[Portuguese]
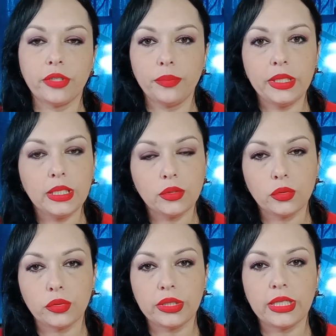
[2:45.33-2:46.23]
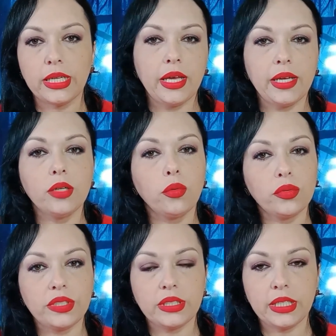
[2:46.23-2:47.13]
família toda era
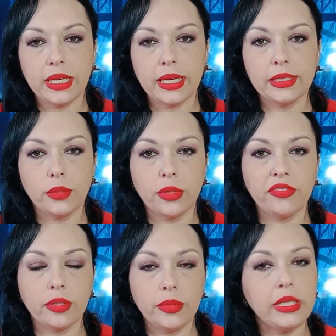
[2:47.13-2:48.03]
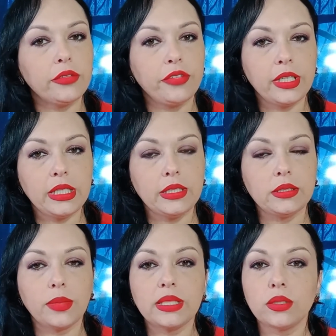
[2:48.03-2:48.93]
considerada uma família
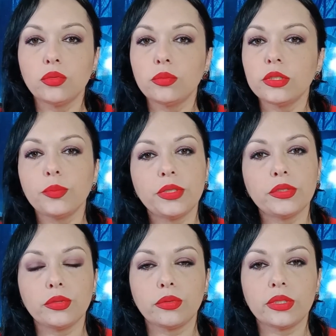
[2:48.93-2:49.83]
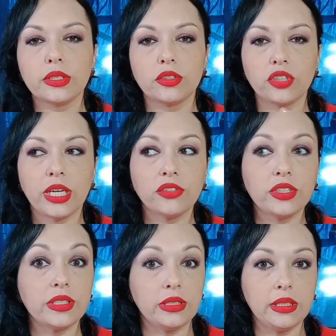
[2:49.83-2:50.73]
feliz, mas algumas pessoas já
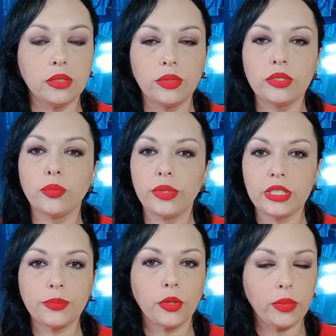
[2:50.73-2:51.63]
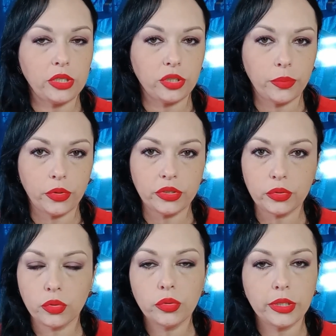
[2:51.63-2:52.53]
diziam isso, principalmente após
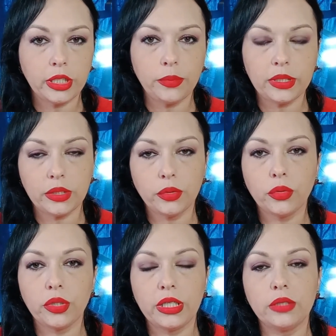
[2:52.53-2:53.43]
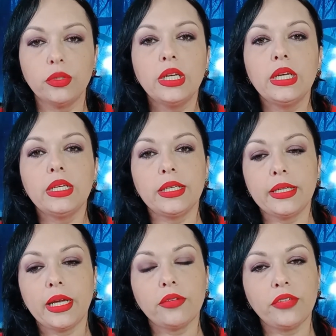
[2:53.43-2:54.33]
todo o crime ter ocorrido,
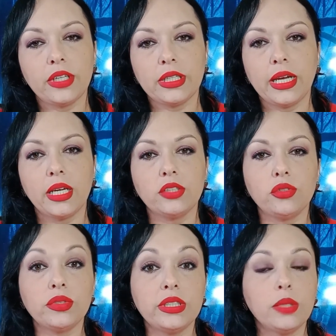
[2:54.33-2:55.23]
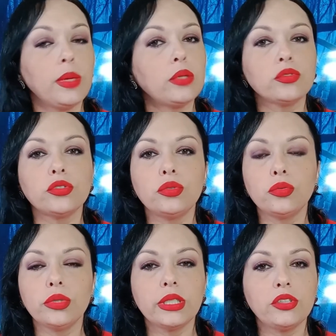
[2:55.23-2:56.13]
que na verdade os irmãos
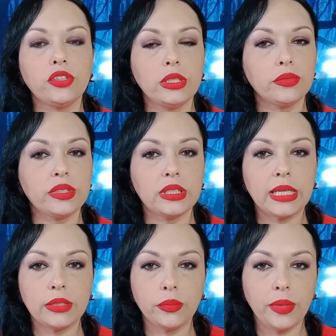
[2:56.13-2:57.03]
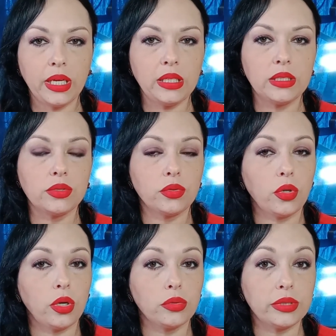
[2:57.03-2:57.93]
nunca tinham se dado bem, isso
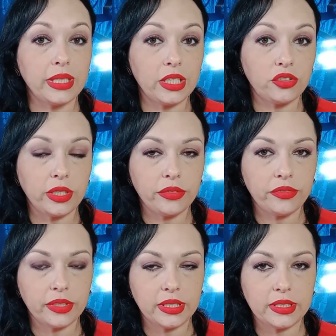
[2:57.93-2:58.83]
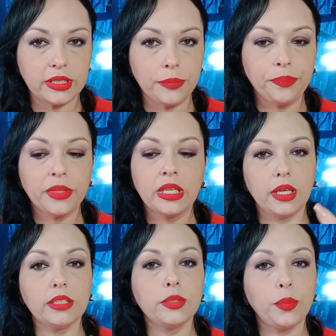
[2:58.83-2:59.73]
logo desde a infância.
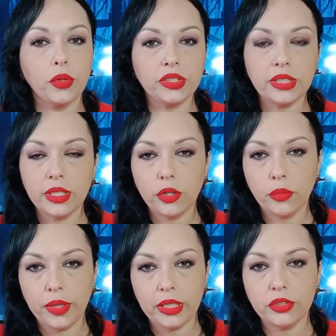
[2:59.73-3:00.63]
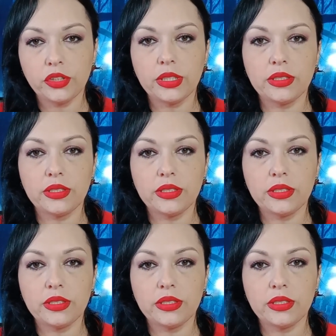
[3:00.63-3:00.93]
Eles posteriormente